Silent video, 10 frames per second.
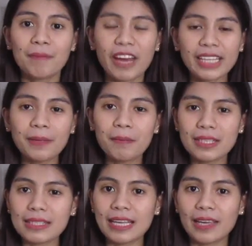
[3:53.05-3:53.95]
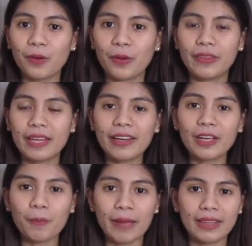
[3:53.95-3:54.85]
vitamins na yon na
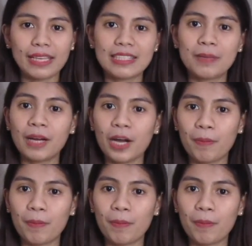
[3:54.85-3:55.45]
recommended sa mga